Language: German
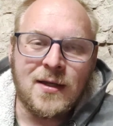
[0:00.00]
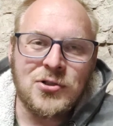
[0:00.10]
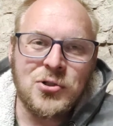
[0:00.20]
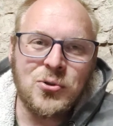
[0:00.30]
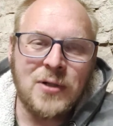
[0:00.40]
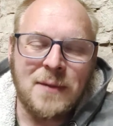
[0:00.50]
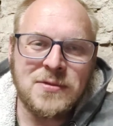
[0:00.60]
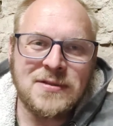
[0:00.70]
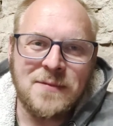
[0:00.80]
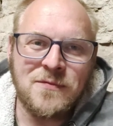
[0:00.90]
Ja, schönen guten
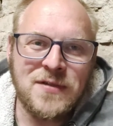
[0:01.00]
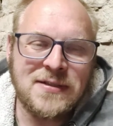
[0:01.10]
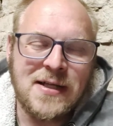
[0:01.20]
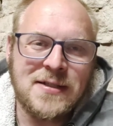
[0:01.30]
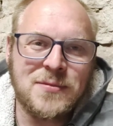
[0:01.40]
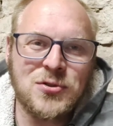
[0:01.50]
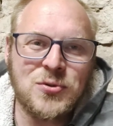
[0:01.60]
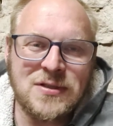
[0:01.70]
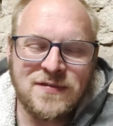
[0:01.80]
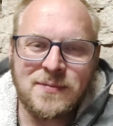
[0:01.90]
Abend zusammen, wie es halt immer
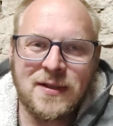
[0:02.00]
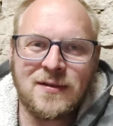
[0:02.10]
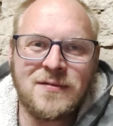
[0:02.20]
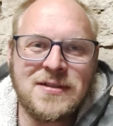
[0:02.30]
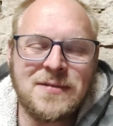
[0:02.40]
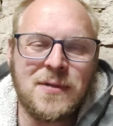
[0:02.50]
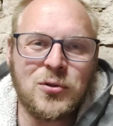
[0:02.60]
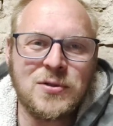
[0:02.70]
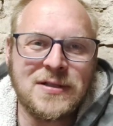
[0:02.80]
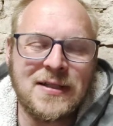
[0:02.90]
so ist, wenn man irgendwie sich mal
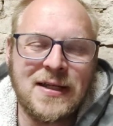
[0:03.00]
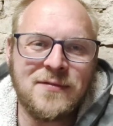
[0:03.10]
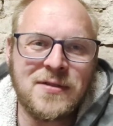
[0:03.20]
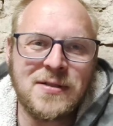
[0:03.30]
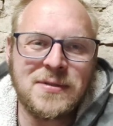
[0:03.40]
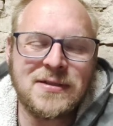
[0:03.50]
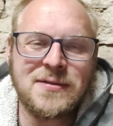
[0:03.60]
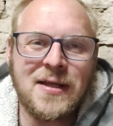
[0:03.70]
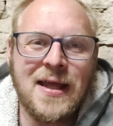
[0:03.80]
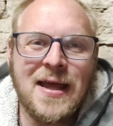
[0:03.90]
kurz hinlegen will, ein
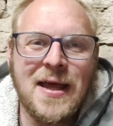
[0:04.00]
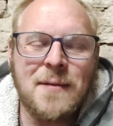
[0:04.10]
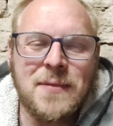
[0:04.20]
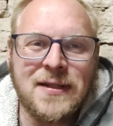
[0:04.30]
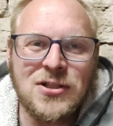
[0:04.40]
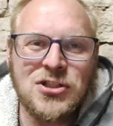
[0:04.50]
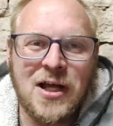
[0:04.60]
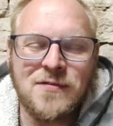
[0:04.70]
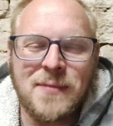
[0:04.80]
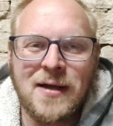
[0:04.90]
bisschen
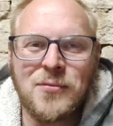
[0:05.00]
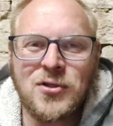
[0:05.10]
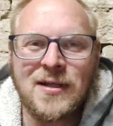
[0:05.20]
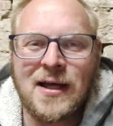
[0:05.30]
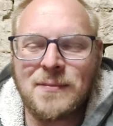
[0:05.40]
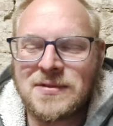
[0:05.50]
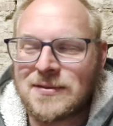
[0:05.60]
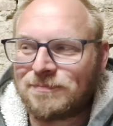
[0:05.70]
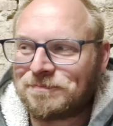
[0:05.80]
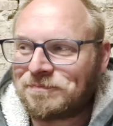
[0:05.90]
Mittagsschlaf machen möchte
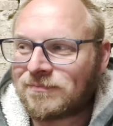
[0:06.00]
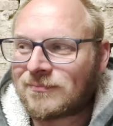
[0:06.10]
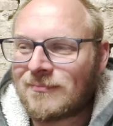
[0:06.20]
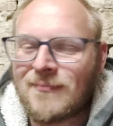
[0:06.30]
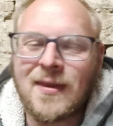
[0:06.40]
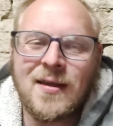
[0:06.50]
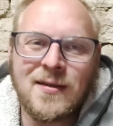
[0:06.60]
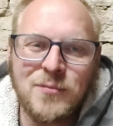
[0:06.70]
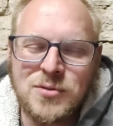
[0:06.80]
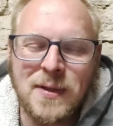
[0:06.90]
abends.
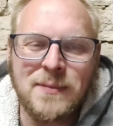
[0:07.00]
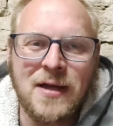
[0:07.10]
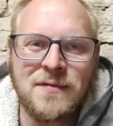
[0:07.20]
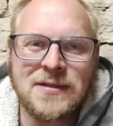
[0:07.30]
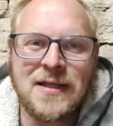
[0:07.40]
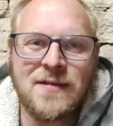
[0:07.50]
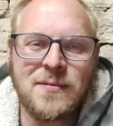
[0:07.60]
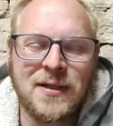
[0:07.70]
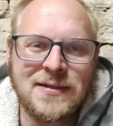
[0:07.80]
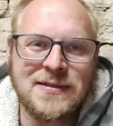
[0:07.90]
Muss manchmal einfach sein,
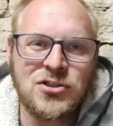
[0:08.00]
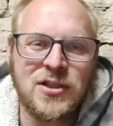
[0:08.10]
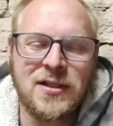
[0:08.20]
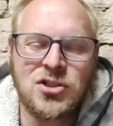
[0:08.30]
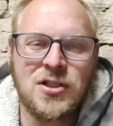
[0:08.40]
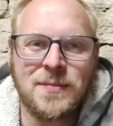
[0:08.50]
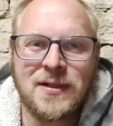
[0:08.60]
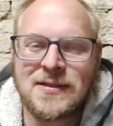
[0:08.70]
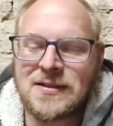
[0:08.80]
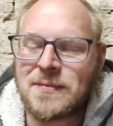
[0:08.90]
wenn man ganz Tag Steine geschleppt
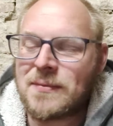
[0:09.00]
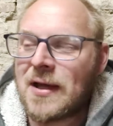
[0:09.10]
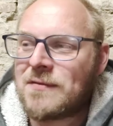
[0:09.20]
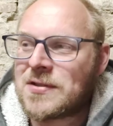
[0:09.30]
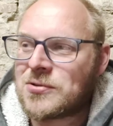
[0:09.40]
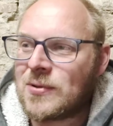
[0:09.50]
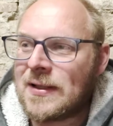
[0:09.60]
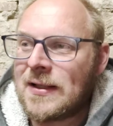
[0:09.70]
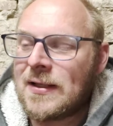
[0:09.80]
hat, ist das manchmal einfach so.